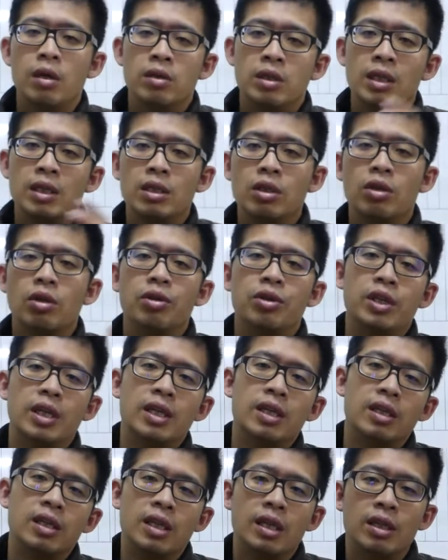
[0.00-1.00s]
甚至有些
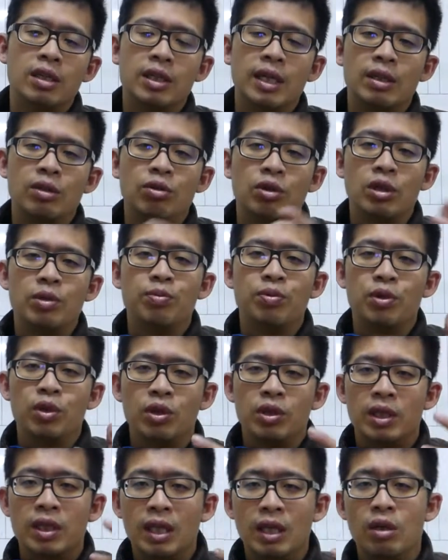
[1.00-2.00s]
人呢，像最近不是
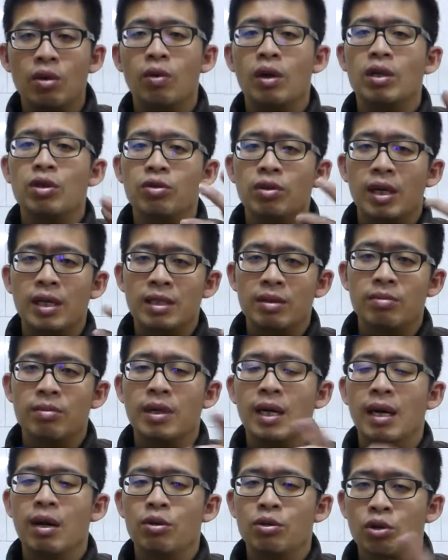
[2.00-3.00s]
有一些电动玩具啊什
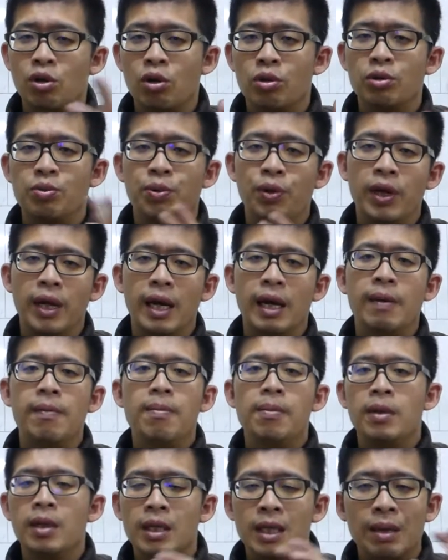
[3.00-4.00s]
么啊，或是 cosplay 啊，
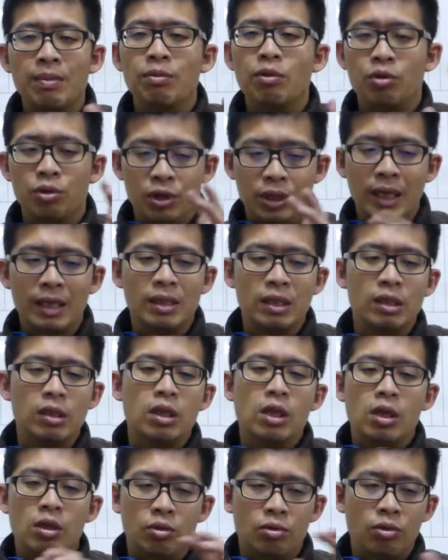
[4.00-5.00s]
他们我相信
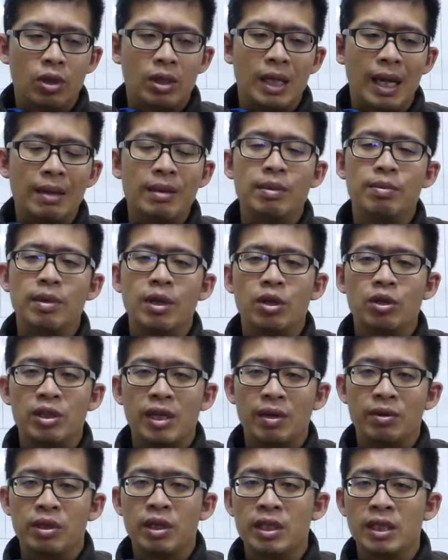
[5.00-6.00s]
如果它里面有
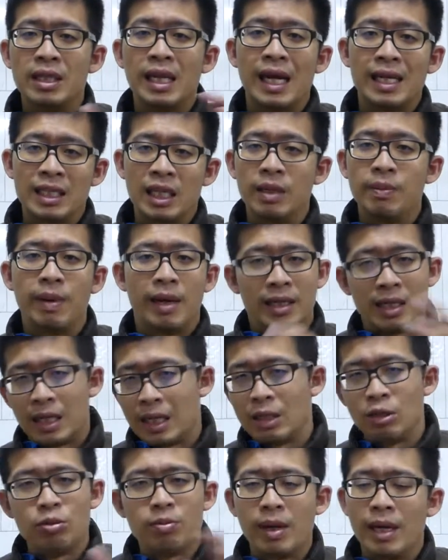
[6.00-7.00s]
角色是拿这一把枪，
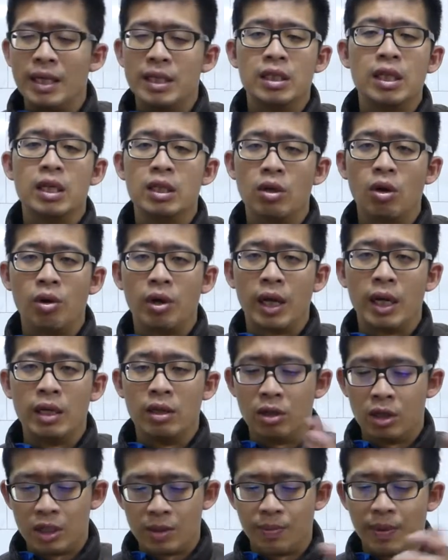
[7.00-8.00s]
他去买也是很 OK 的，
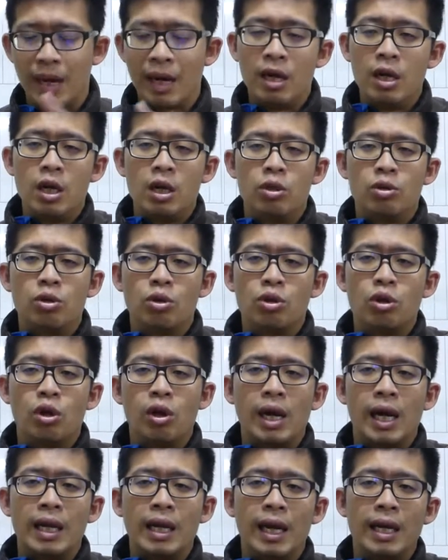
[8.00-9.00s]
因为这把受
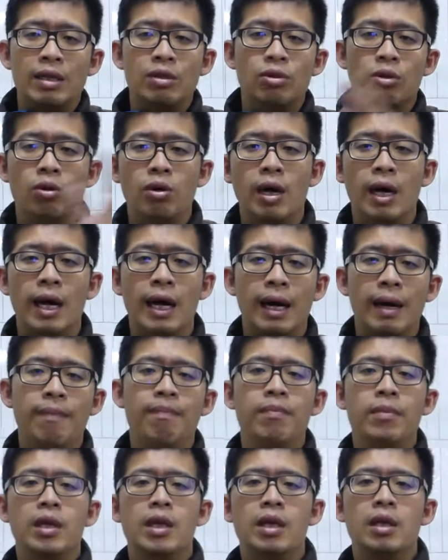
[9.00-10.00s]
动感来说
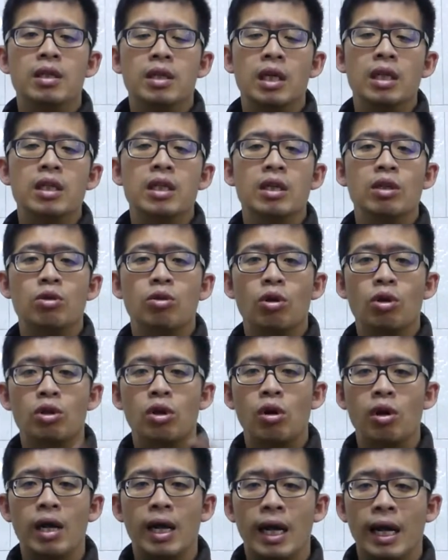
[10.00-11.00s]
啊。等等，做
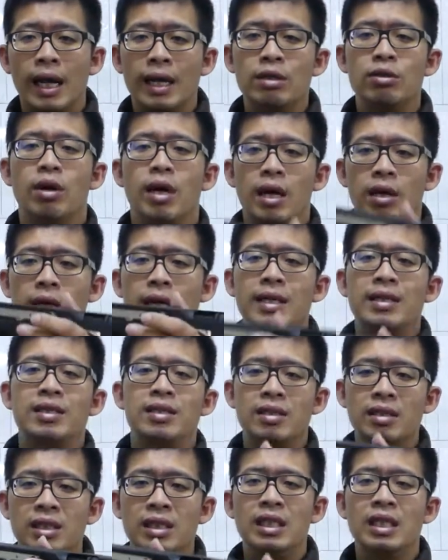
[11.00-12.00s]
动啊来说，还有它
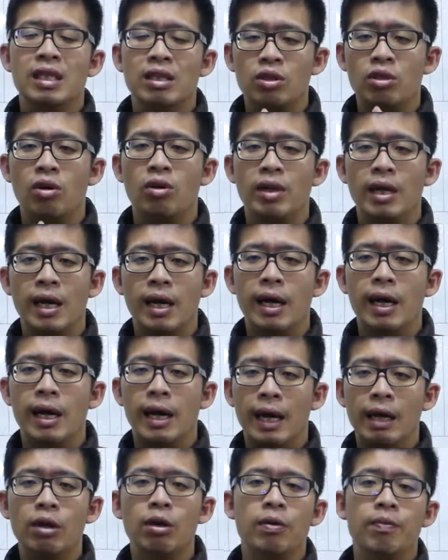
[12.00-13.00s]
实际的重量啊，
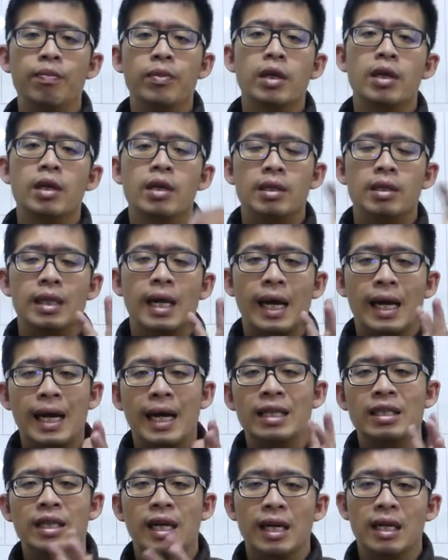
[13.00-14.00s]
还有它
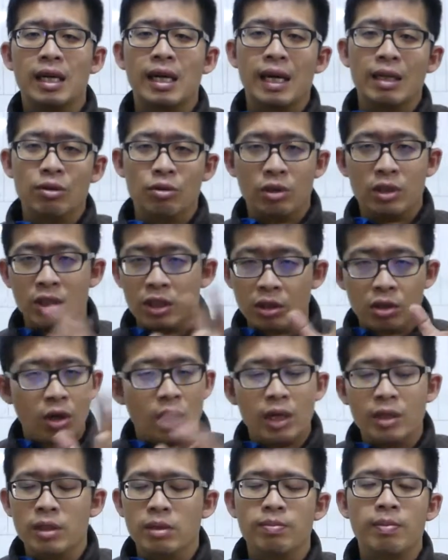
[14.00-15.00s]
看起来的感觉，其实都
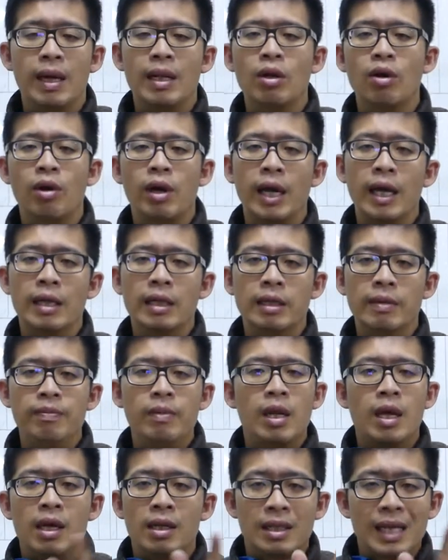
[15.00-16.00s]
很蛮 OK 的。
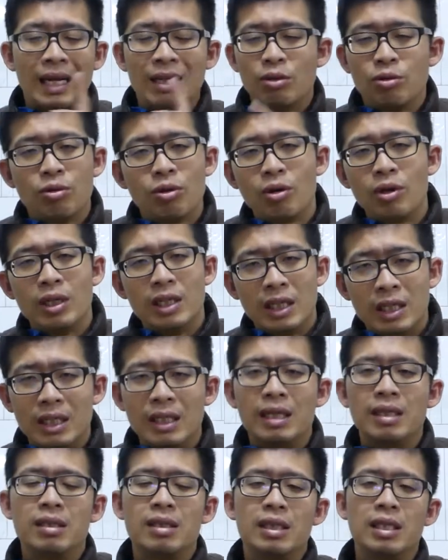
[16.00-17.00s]
但如果你今
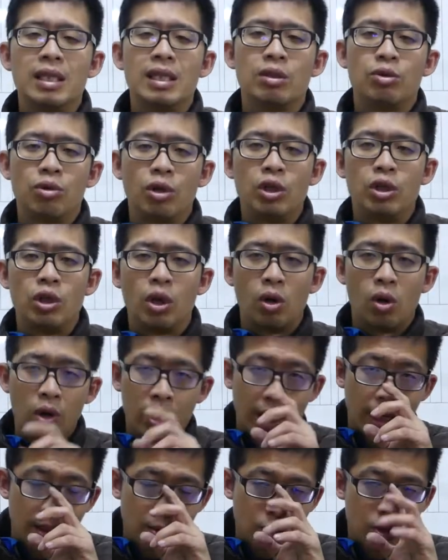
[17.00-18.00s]
天是一个追求
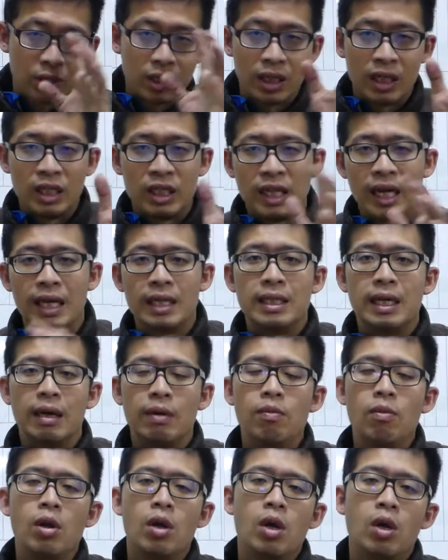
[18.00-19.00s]
OK，我今天下
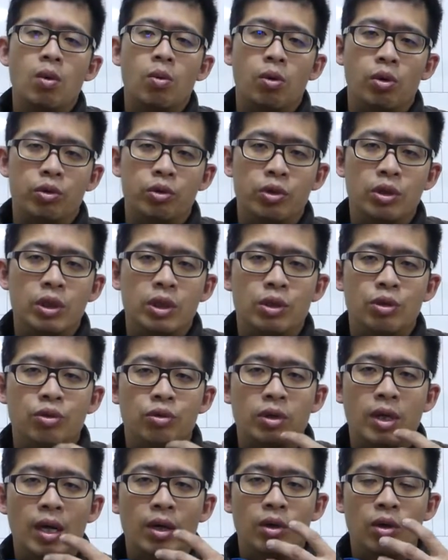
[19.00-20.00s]
场，我就是
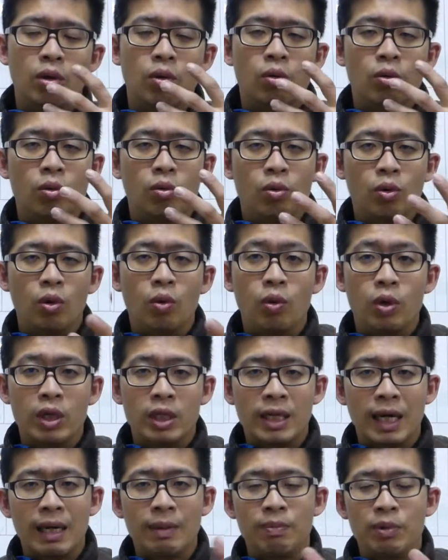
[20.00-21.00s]
需要有我的
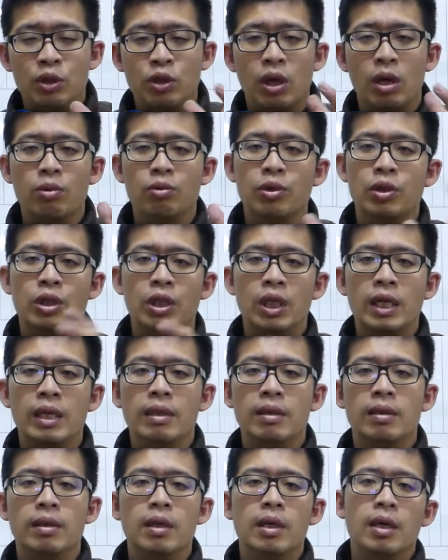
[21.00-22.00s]
枪必须要稳
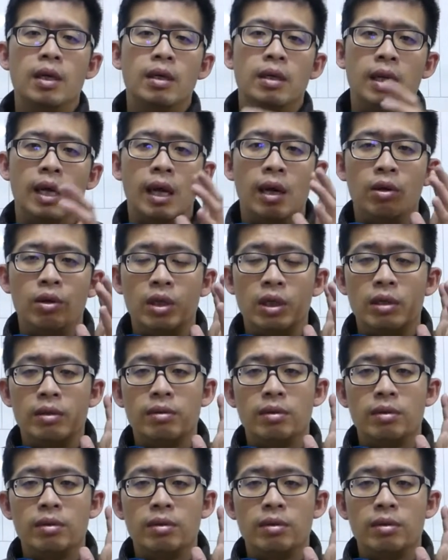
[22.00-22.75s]
定，然后